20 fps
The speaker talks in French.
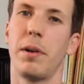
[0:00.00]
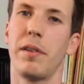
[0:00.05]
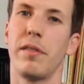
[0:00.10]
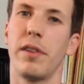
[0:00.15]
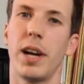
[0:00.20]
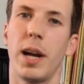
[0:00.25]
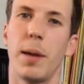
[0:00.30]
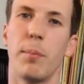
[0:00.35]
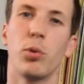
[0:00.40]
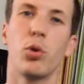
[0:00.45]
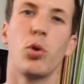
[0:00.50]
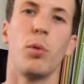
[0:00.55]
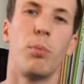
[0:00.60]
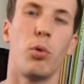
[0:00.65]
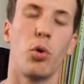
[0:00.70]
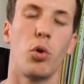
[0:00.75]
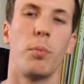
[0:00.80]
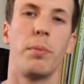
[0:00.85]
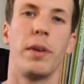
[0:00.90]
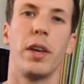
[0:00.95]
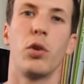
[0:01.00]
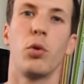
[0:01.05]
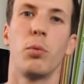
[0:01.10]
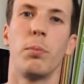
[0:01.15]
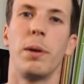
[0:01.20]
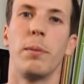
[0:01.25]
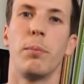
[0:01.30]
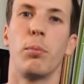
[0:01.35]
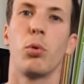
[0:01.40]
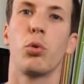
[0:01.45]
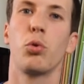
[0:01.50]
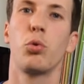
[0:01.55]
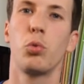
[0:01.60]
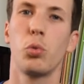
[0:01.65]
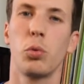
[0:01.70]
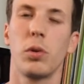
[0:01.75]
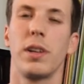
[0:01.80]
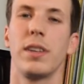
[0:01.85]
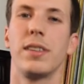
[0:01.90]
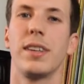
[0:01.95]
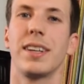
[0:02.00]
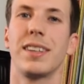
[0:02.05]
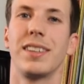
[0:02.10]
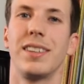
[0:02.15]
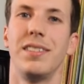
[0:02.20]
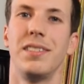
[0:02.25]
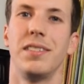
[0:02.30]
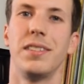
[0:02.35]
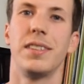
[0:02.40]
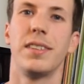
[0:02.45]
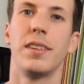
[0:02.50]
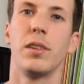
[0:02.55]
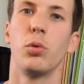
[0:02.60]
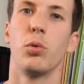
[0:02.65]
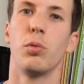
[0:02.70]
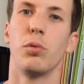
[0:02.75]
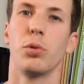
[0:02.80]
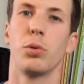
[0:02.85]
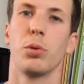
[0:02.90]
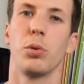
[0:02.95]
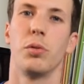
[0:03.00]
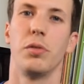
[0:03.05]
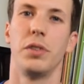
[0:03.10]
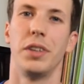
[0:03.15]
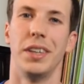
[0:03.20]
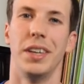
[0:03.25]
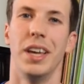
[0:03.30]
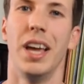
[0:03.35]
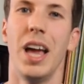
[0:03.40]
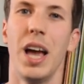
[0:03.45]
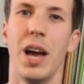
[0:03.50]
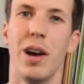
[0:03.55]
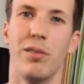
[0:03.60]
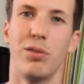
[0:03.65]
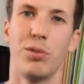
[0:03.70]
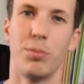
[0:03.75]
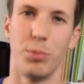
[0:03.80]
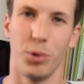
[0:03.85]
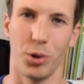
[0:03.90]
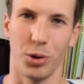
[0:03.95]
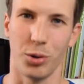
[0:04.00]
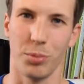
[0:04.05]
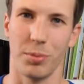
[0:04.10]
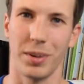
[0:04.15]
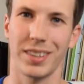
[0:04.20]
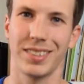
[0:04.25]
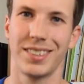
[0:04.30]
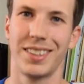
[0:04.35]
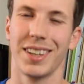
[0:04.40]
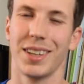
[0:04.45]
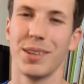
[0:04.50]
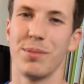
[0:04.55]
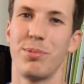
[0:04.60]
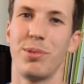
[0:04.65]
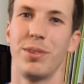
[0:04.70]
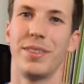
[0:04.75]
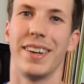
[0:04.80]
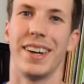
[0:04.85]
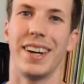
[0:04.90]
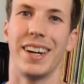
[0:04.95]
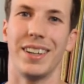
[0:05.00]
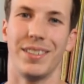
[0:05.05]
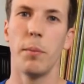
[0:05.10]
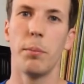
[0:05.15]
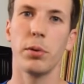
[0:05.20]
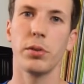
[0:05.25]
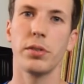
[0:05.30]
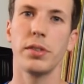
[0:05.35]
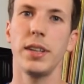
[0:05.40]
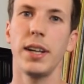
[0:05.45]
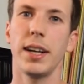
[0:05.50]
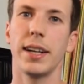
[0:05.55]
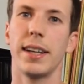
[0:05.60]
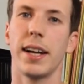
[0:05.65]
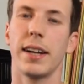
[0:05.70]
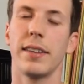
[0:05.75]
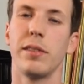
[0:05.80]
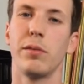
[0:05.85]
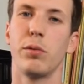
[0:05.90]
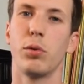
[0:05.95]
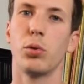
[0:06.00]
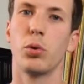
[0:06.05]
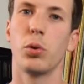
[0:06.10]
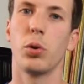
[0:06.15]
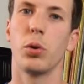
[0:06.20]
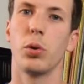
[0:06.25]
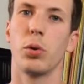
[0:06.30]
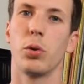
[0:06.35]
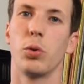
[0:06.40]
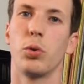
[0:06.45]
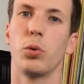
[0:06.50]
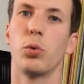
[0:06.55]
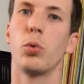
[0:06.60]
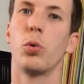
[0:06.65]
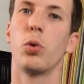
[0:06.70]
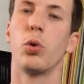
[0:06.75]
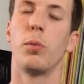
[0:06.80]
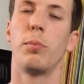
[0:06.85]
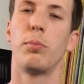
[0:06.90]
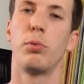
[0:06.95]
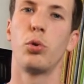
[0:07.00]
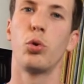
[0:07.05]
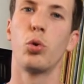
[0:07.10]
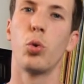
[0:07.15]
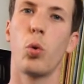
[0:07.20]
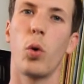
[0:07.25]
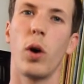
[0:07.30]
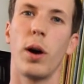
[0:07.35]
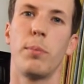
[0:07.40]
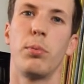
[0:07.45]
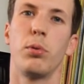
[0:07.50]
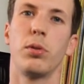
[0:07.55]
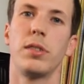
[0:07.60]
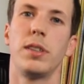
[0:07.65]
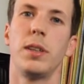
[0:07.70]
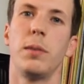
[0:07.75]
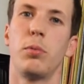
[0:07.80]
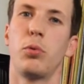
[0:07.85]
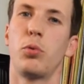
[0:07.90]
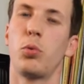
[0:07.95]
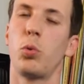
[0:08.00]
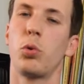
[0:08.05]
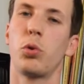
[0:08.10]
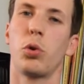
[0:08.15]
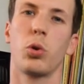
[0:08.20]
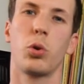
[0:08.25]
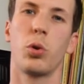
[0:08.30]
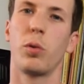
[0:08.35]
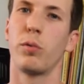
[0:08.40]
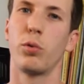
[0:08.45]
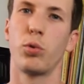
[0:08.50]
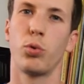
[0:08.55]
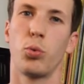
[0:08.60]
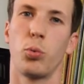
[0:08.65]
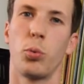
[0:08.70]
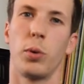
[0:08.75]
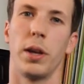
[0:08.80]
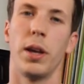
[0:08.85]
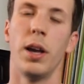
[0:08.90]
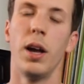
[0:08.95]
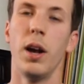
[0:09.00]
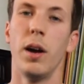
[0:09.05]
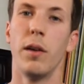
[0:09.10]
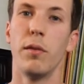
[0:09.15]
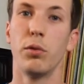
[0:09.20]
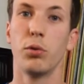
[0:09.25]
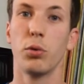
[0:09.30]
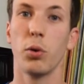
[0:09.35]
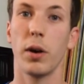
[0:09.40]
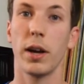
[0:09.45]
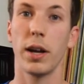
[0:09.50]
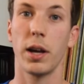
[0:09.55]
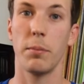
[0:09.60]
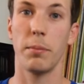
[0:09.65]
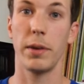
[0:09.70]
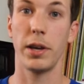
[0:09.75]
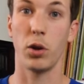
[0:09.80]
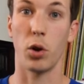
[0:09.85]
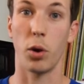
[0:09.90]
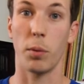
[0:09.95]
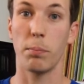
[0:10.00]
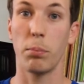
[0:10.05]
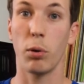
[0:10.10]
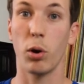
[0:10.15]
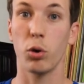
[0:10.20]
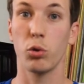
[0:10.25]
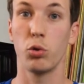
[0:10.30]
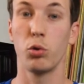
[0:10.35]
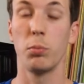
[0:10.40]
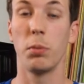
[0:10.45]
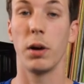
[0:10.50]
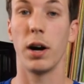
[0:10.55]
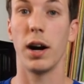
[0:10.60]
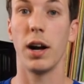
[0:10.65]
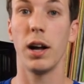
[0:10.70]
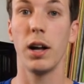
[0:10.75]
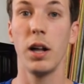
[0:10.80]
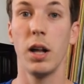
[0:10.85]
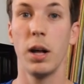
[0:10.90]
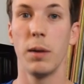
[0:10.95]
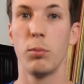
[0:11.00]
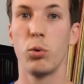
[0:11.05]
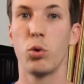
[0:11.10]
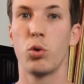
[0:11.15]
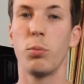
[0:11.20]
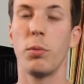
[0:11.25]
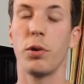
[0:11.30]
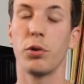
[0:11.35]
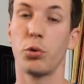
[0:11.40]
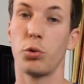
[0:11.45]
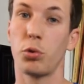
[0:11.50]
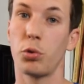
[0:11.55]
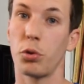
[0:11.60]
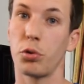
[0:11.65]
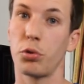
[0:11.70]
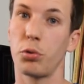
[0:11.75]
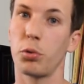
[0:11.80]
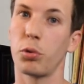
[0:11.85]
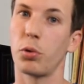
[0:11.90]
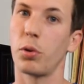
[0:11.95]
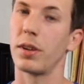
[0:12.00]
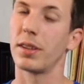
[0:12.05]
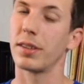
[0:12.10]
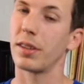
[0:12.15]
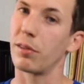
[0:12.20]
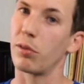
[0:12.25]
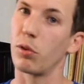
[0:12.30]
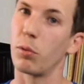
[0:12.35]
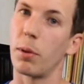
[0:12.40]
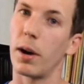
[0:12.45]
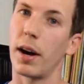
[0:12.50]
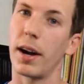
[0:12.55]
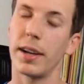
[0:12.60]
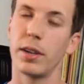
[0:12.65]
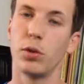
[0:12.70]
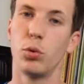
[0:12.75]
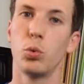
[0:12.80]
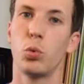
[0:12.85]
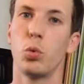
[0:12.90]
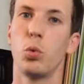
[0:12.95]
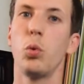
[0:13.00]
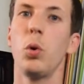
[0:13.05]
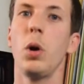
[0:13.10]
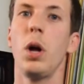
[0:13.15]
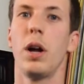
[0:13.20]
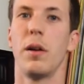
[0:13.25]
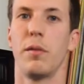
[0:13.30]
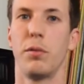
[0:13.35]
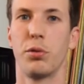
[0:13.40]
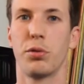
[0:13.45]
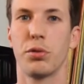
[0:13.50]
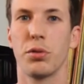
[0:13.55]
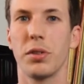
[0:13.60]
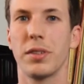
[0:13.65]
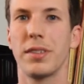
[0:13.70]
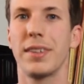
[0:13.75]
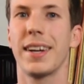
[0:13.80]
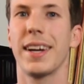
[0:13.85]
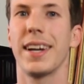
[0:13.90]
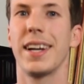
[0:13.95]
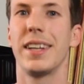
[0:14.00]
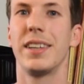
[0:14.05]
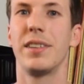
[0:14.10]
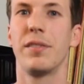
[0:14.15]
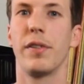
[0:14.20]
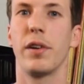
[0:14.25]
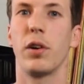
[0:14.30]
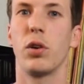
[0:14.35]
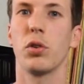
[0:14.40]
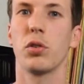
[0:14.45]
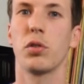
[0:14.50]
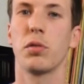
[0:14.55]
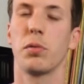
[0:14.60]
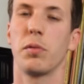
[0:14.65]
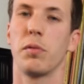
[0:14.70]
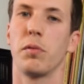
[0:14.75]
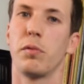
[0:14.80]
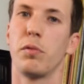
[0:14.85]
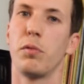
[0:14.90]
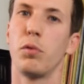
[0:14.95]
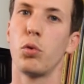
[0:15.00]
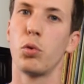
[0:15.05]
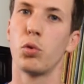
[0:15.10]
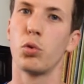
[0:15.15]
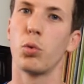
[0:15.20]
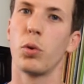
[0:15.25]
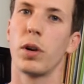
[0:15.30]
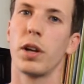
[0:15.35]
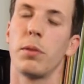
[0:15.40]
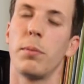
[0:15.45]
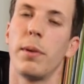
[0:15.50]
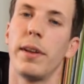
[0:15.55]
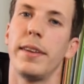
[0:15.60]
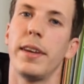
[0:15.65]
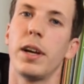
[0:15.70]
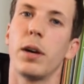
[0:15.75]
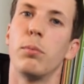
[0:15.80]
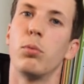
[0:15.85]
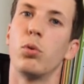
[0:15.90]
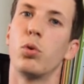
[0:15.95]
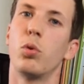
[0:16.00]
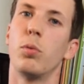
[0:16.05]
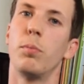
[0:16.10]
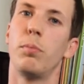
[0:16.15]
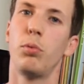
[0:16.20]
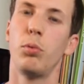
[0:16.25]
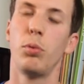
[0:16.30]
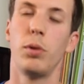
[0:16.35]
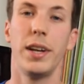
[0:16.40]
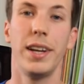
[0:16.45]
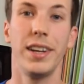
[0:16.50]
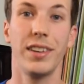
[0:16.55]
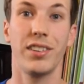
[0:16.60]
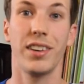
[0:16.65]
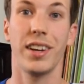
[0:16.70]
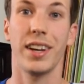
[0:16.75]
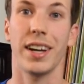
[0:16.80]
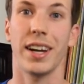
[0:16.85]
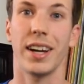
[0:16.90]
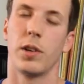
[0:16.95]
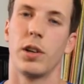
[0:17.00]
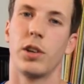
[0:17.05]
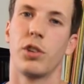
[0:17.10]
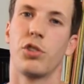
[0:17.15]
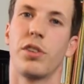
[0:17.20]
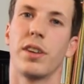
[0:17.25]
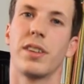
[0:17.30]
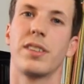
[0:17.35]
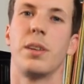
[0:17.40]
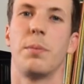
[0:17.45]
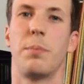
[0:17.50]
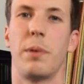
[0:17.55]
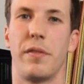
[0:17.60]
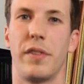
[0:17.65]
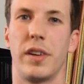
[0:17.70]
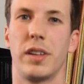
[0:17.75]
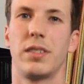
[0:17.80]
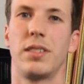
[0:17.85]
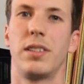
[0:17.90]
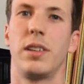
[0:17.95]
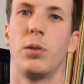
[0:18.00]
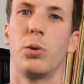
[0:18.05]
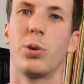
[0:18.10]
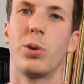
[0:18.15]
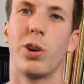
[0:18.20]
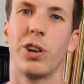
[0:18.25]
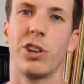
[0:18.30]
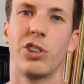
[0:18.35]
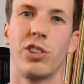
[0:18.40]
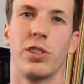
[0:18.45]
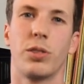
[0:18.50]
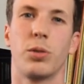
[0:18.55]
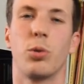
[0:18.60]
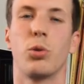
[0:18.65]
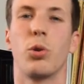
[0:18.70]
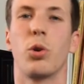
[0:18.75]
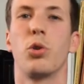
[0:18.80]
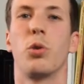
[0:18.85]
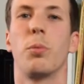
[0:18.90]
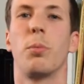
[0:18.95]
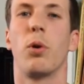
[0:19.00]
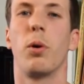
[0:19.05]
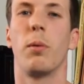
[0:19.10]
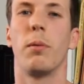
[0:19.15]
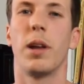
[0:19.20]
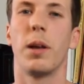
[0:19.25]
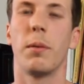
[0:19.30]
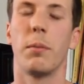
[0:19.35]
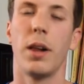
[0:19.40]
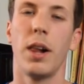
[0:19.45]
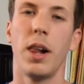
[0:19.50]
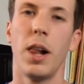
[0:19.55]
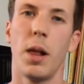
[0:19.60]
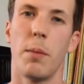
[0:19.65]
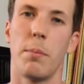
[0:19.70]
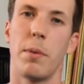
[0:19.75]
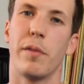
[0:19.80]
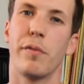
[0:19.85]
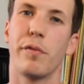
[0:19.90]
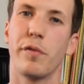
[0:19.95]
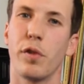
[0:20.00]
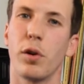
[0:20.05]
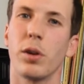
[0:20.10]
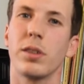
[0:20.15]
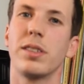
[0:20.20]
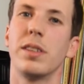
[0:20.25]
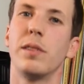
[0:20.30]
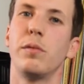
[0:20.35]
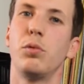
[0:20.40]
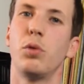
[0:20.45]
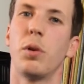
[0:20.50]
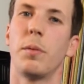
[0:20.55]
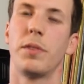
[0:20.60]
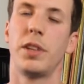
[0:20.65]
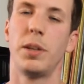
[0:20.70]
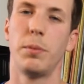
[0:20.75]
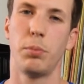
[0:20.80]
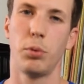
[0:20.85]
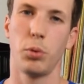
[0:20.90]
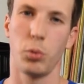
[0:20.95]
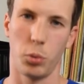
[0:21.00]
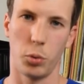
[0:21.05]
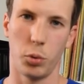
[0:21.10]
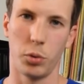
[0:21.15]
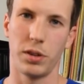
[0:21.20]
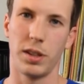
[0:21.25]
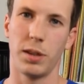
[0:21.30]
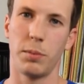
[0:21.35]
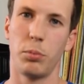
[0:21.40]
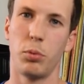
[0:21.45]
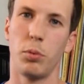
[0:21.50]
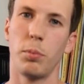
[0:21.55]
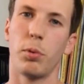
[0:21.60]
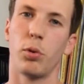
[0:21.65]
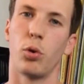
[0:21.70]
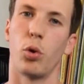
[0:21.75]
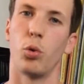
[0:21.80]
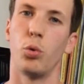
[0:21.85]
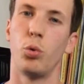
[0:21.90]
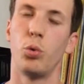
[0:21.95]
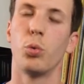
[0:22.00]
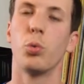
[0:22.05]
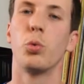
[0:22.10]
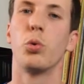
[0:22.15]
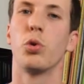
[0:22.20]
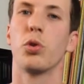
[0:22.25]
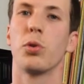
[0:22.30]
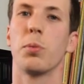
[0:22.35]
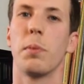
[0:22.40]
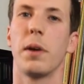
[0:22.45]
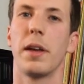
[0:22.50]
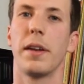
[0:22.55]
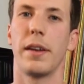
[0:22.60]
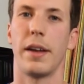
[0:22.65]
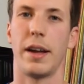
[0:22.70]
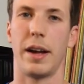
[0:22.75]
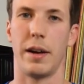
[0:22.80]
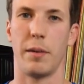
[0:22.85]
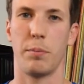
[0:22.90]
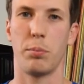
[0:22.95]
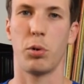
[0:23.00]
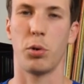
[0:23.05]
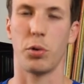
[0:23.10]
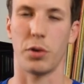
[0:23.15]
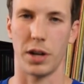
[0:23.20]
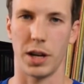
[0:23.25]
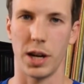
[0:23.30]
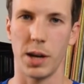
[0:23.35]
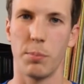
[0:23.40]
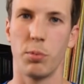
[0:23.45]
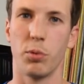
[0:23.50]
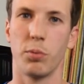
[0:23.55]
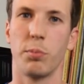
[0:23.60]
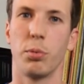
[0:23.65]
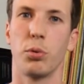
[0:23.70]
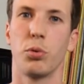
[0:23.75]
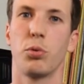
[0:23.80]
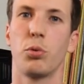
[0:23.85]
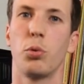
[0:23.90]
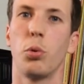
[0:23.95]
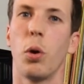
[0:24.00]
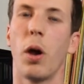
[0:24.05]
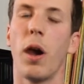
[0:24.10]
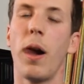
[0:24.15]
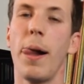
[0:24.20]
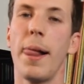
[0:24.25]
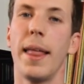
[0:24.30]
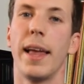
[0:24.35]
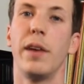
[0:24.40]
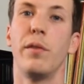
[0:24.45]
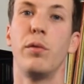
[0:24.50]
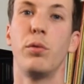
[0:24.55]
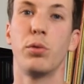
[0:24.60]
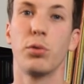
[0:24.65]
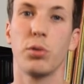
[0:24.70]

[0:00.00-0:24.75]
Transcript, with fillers: pas valable que pour le piano, mais pour toutes les activités de votre vie. Vous me remercierez plus tard. Pensez à garder votre dos le plus droit possible tout le temps quand vous jouez. Vous aurez un meilleur port du bras, beaucoup moins de tension dans les avant-bras et du coup, vous sentirez la différence, vous jouerez de manière beaucoup plus légère. Je sais que c'est pas facile de corriger ce genre de problème, mais forcez-vous un petit peu au début pendant une ou deux semaines à prendre la bonne posture et vous